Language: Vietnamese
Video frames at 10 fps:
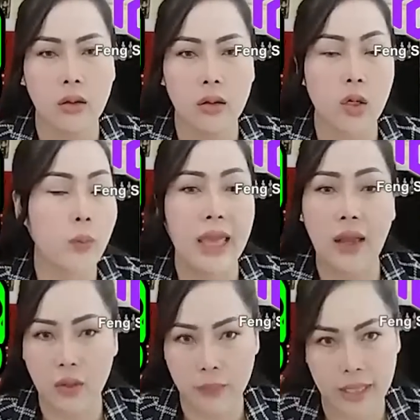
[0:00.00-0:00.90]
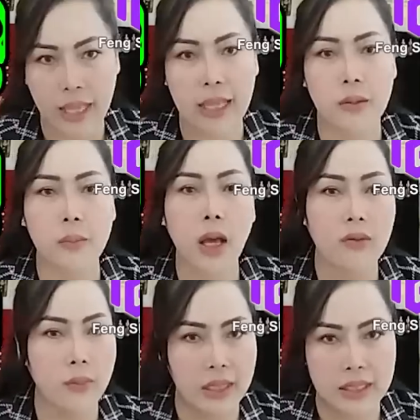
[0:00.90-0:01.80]
cướp giang vì miền hải đồng Paul
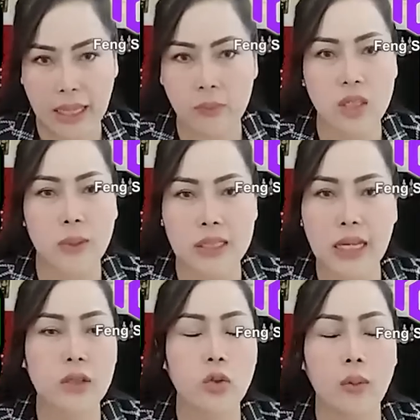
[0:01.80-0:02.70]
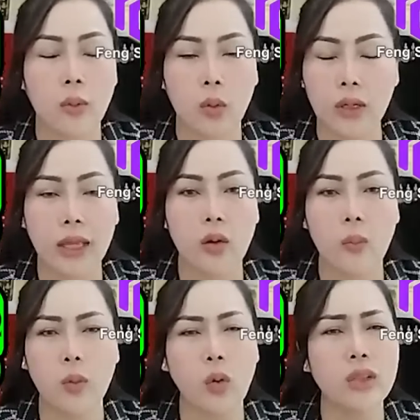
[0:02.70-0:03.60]
vì miền Cam chỉ phải chạy toàn luôn này
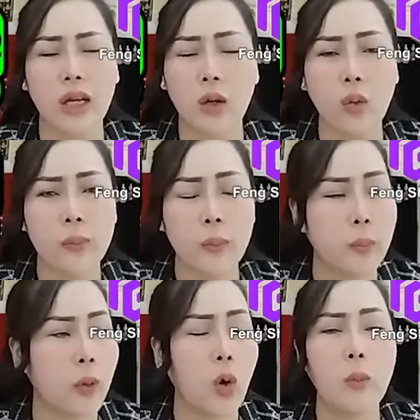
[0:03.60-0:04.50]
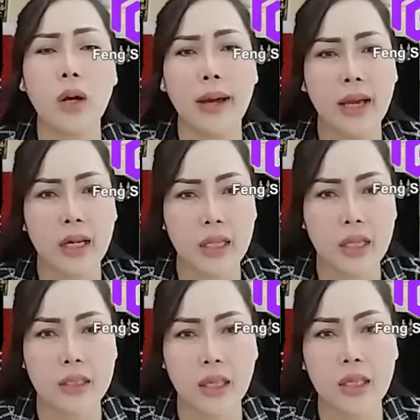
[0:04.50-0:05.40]
cùng cùi tận cùi cùng các bạn
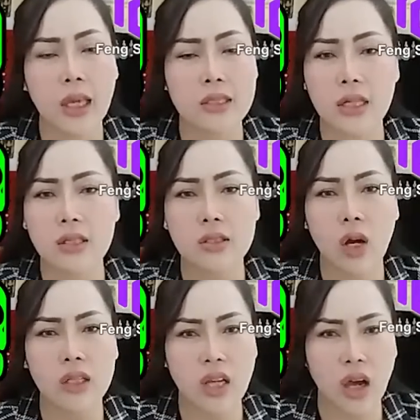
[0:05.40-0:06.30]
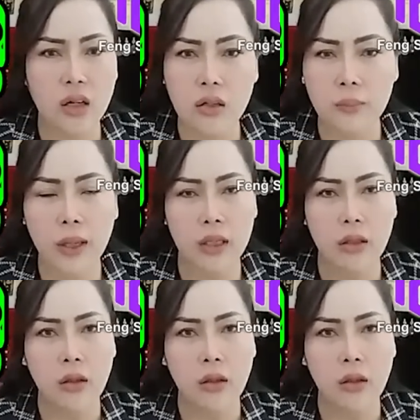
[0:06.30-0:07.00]
khen vậy kêu trên cho cho rương về,